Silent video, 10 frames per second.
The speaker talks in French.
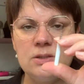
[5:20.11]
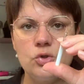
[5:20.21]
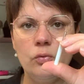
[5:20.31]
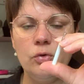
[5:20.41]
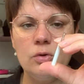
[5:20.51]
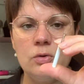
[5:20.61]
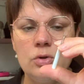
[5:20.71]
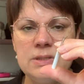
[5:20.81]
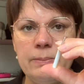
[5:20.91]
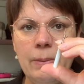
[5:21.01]
Je trouve
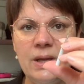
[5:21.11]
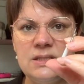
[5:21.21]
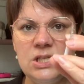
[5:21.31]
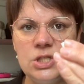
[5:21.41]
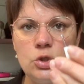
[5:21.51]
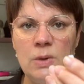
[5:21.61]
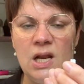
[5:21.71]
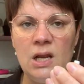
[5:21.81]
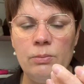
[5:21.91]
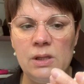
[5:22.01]
que c'est pas pratique, j'ai du mal
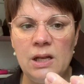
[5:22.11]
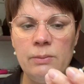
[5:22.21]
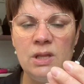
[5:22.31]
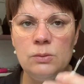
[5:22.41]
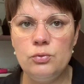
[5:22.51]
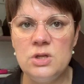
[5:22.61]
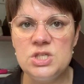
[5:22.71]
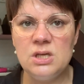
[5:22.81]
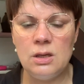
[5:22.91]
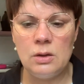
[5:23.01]
à, les manipuler,
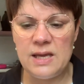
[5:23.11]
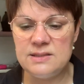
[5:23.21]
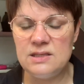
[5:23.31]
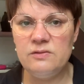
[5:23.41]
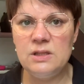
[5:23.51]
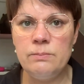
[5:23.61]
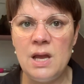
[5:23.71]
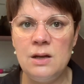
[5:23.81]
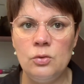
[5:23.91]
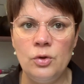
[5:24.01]
j'ai euh, assez vite
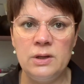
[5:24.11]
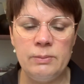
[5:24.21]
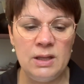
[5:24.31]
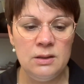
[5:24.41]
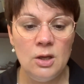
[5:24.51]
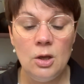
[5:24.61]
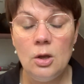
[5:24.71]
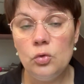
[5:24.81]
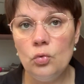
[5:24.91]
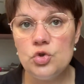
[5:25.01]
mal dans les mains.
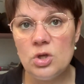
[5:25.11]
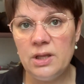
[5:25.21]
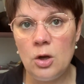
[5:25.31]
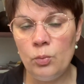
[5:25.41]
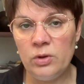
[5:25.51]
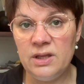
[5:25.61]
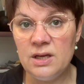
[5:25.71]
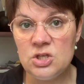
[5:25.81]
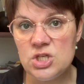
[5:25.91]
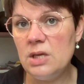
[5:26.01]
Donc, j'en ai commandé
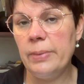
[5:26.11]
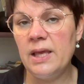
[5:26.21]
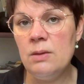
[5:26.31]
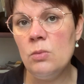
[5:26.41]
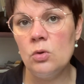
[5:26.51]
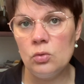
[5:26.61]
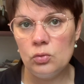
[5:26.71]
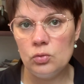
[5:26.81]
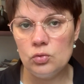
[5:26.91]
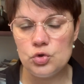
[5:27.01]
un chez Prime.
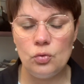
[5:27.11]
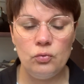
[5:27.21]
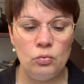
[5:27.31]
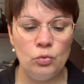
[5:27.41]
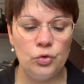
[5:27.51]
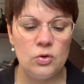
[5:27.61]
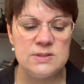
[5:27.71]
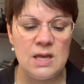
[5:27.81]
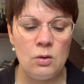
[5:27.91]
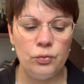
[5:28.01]
Je vous montre
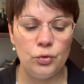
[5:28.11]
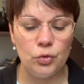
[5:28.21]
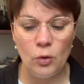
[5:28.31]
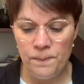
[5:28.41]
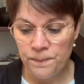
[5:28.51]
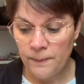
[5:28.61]
ça en photo.